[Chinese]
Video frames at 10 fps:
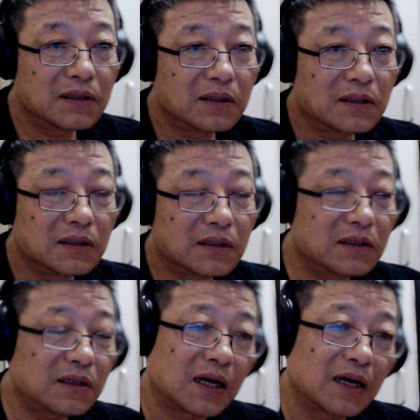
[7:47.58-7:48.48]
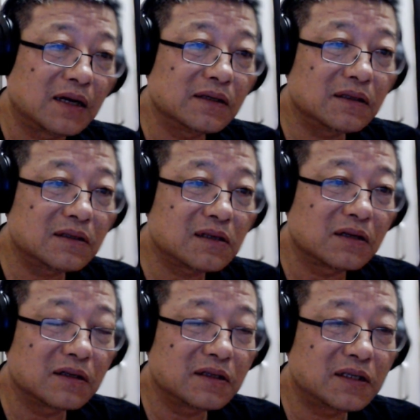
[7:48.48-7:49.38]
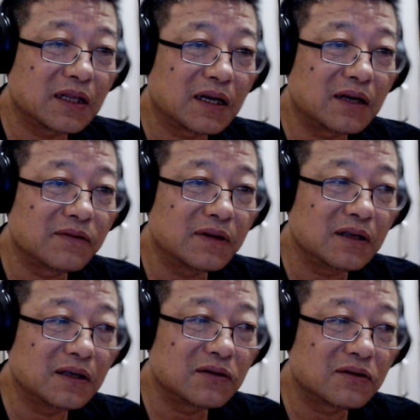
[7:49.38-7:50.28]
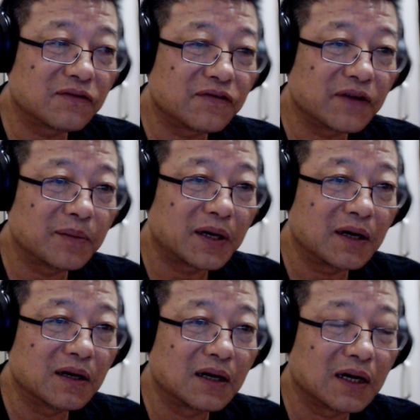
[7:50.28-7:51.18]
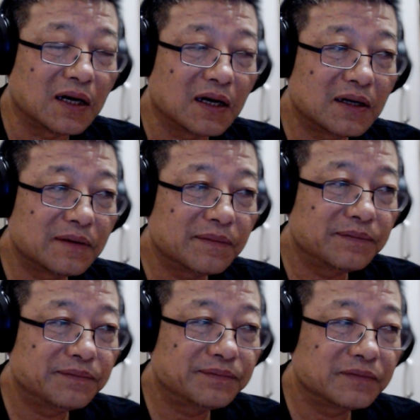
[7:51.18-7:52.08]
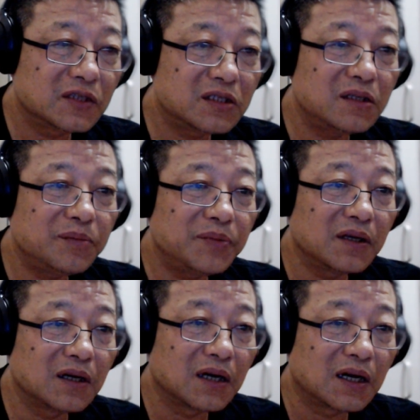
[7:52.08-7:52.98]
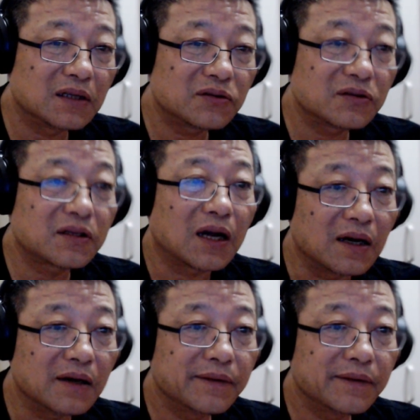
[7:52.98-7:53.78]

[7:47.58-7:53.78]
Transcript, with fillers: 可是糖又造成现代的问题，就是肥胖啊、疾病啊，就是糖。